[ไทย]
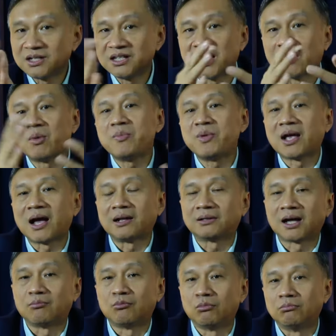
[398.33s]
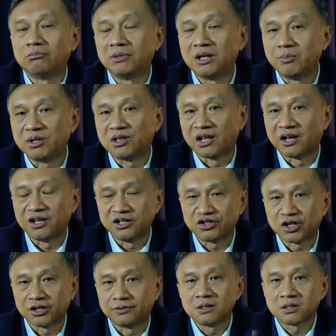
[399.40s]
ซึ่งยังไม่มีการทำเต็ดเอดิ
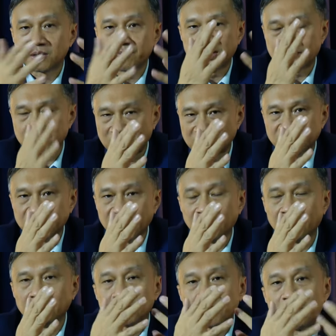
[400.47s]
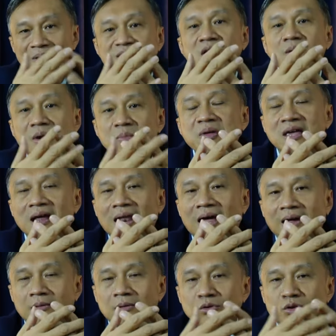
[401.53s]
ชั่นสปีดมาสเตอร์สปีดมาสเตอร์มันมีอะไร
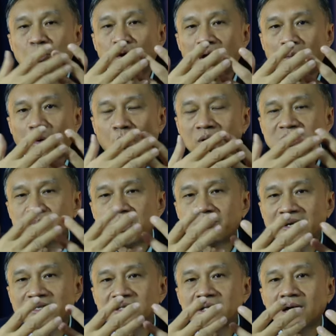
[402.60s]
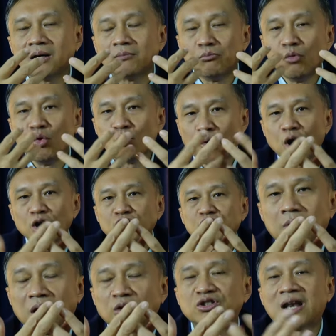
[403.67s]
สมมุติเราบอกว่า Speed Master Moon Watch
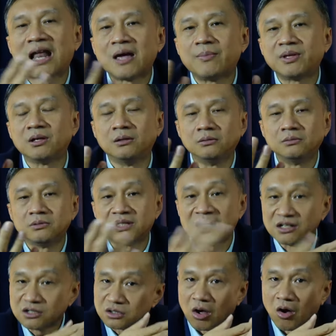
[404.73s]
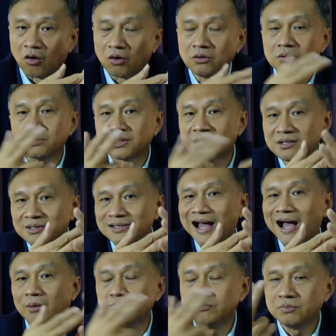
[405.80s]
เราจะไล่ไปถึง Gen 2 Gen
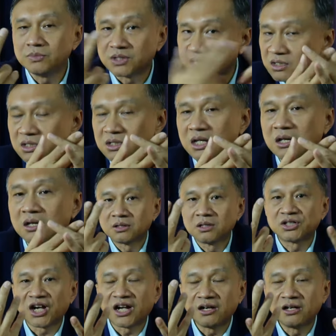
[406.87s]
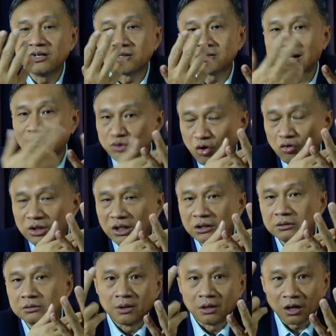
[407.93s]
3 Gen 4 ซึ่งใช้เครื่อง
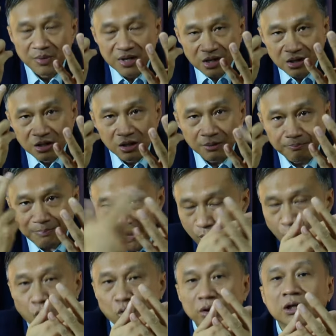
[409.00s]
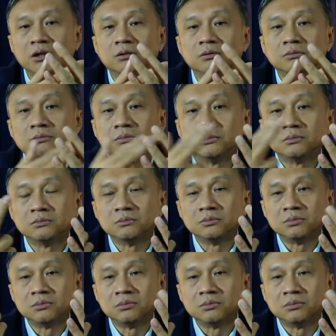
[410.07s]
321 แล้วก็มีเครื่อง 861